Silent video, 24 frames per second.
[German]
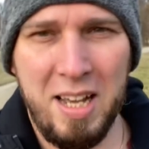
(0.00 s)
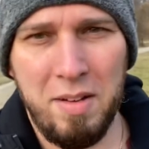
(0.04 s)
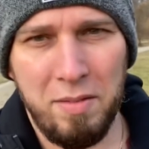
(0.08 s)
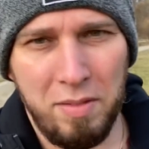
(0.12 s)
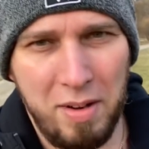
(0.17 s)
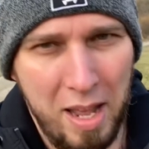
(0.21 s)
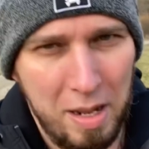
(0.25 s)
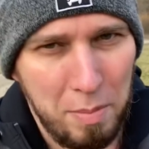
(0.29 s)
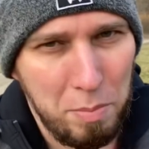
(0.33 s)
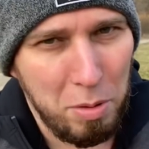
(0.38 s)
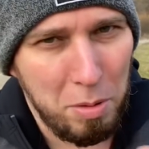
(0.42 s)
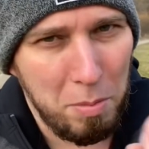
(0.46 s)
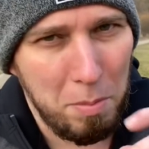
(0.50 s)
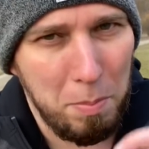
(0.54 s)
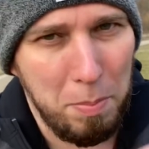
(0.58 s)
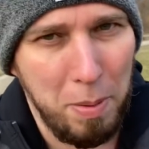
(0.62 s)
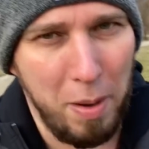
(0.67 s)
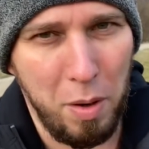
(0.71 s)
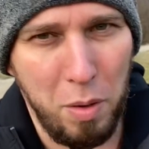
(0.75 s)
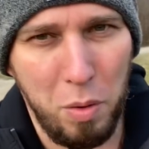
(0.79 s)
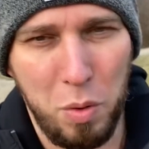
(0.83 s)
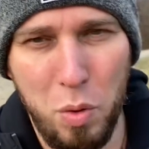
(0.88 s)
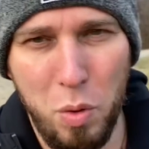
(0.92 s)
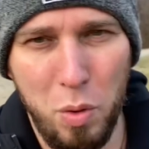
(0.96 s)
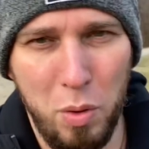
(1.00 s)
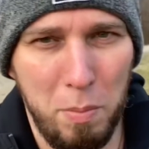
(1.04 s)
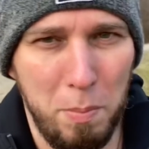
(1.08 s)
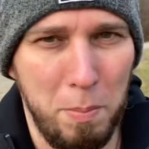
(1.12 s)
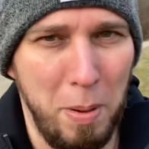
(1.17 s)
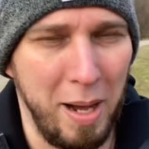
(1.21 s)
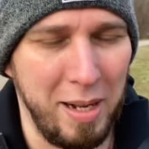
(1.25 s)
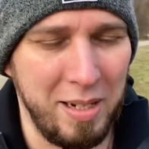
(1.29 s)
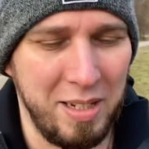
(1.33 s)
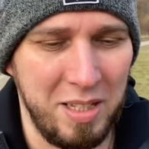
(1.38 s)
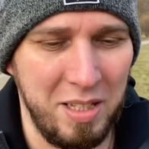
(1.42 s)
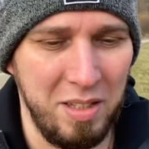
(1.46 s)
Vielleicht mit ein paar Höhen, ein
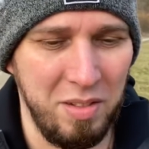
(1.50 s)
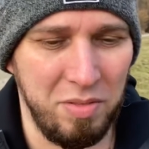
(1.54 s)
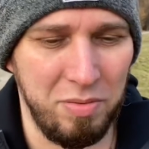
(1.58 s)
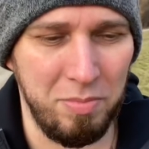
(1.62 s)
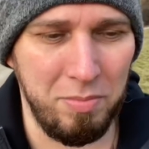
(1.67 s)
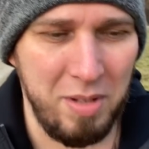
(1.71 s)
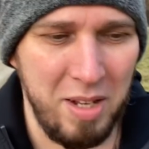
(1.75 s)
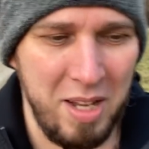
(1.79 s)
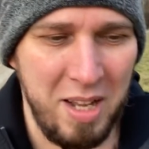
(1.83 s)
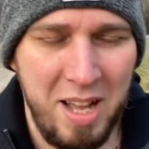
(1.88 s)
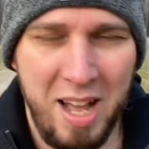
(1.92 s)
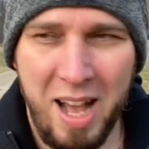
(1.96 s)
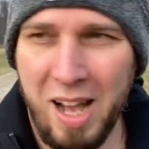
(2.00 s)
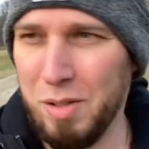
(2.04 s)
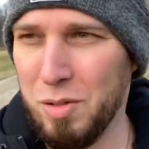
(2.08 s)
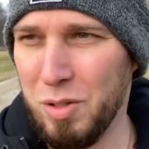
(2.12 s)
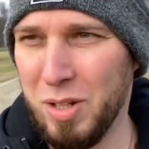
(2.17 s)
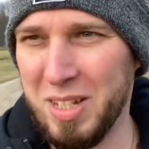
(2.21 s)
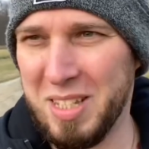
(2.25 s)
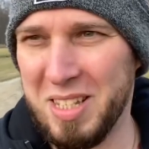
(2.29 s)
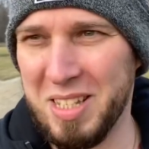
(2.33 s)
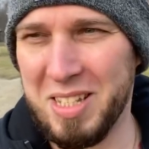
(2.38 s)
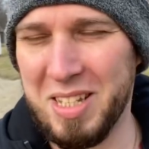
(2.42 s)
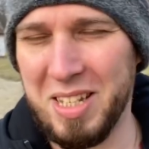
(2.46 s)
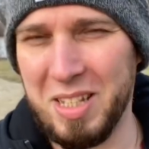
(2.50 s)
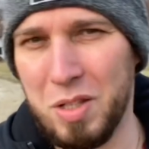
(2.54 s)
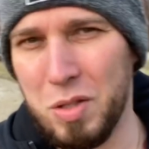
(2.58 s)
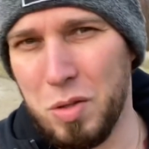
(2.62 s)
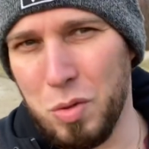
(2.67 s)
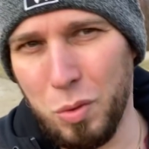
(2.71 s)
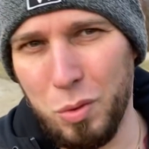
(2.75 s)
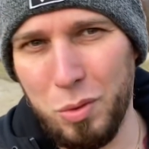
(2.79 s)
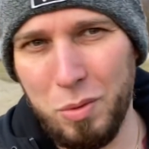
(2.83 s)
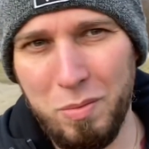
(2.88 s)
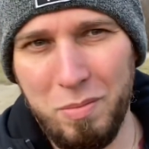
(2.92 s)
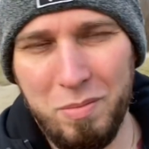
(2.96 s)
paar Tiefen. Also das ist jetzt
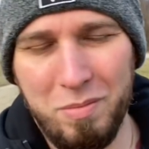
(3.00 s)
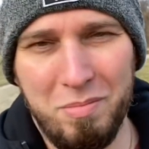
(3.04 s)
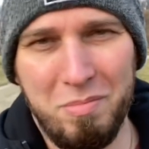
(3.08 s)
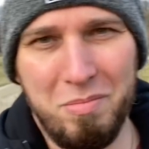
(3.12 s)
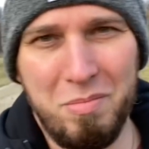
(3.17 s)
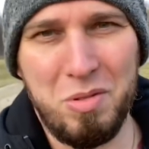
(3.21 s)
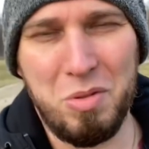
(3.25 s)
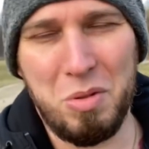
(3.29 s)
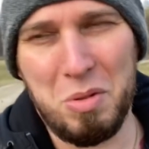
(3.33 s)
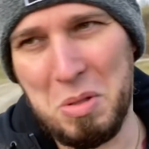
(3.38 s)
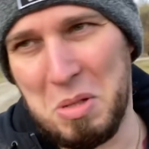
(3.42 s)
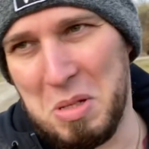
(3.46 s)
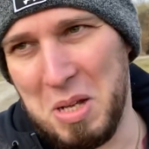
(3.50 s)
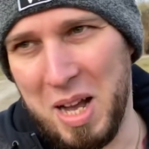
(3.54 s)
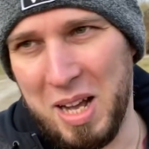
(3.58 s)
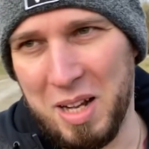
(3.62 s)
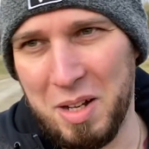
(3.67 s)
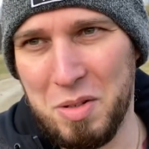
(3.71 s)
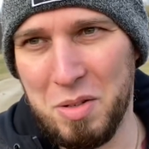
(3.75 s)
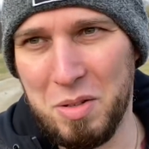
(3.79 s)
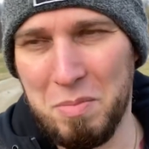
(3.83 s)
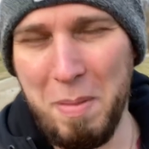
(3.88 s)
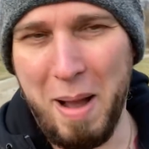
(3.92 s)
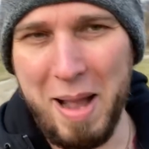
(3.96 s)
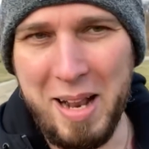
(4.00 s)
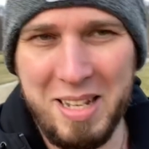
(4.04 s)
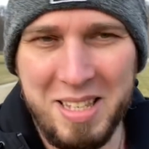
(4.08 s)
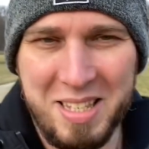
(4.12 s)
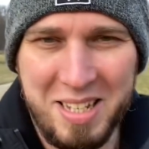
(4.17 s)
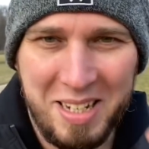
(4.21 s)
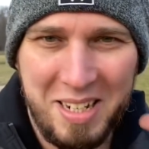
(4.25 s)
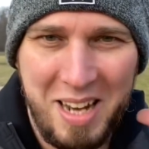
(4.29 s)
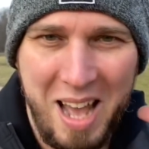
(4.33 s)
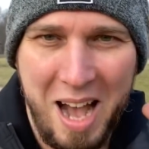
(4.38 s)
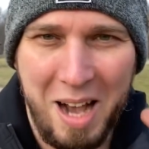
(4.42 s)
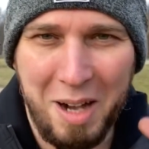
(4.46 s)
so sozusagen so mein
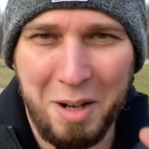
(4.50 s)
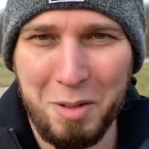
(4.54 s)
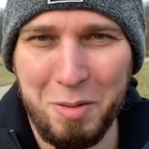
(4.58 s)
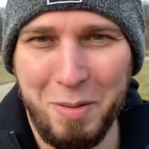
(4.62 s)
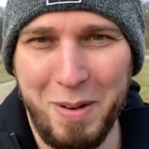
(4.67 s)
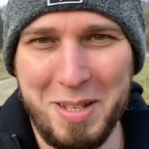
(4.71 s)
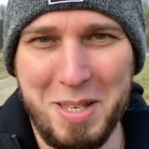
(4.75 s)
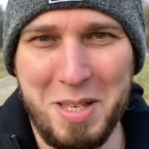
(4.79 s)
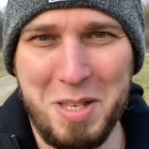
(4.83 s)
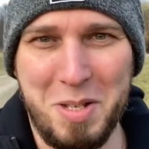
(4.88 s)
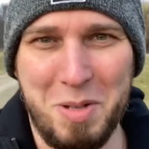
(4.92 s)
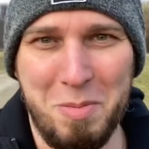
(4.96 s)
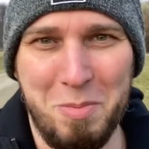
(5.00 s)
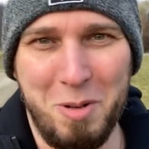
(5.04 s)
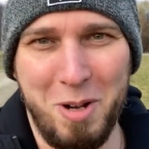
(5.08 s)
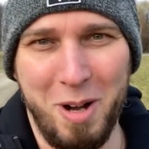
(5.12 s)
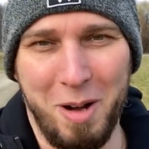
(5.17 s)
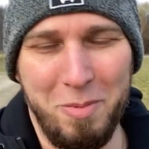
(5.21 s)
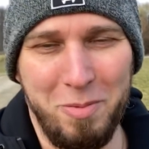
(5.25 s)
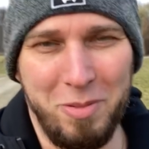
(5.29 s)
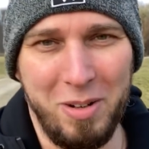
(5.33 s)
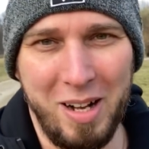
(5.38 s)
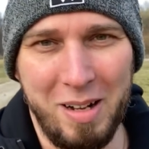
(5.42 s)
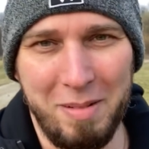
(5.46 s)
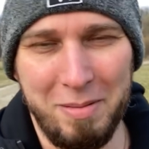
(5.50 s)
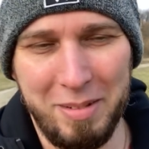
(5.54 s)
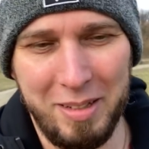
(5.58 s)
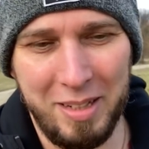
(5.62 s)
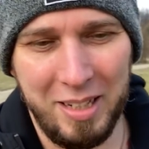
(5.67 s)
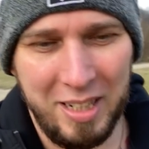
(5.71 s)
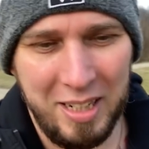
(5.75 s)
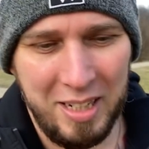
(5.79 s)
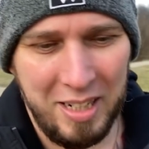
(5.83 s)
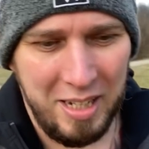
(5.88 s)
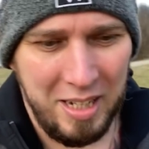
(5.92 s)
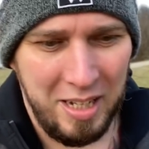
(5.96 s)
Szenario, was ich so im Kopf habe
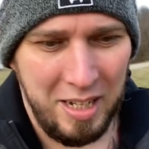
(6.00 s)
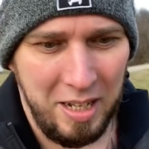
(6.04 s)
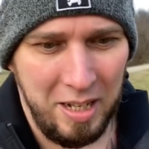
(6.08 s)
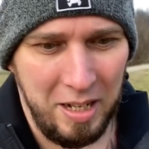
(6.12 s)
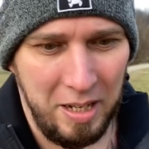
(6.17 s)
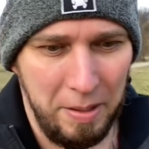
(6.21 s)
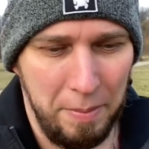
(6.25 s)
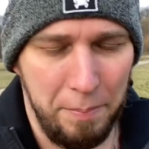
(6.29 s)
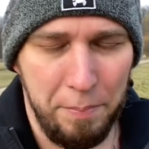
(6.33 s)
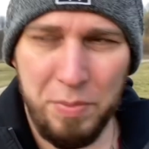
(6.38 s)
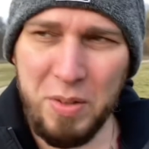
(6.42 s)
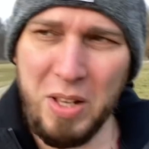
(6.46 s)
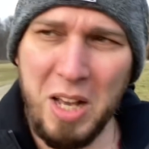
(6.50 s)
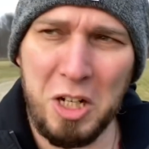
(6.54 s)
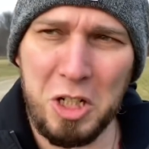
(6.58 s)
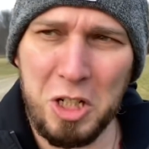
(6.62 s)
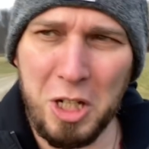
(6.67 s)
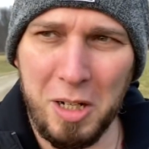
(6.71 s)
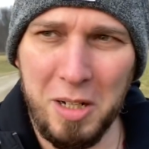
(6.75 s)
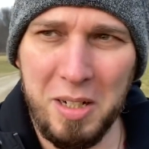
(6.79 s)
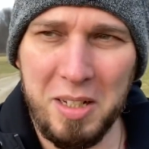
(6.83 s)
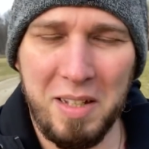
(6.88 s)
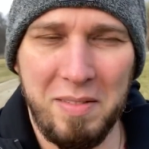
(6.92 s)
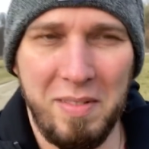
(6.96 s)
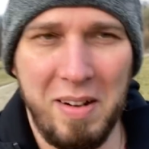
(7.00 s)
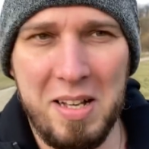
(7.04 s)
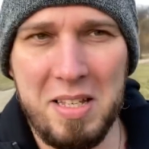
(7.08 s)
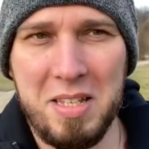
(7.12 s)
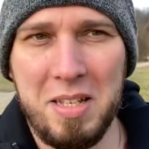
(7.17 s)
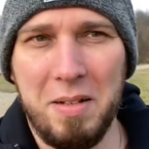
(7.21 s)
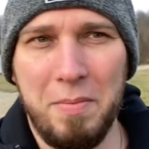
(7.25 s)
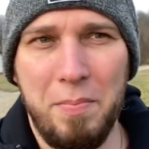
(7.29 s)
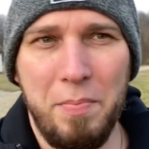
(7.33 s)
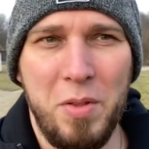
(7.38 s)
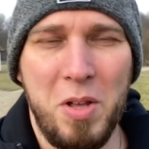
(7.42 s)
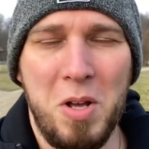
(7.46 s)
ähm,
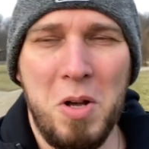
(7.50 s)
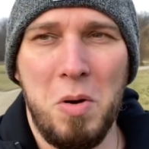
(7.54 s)
erstaunlicherweise.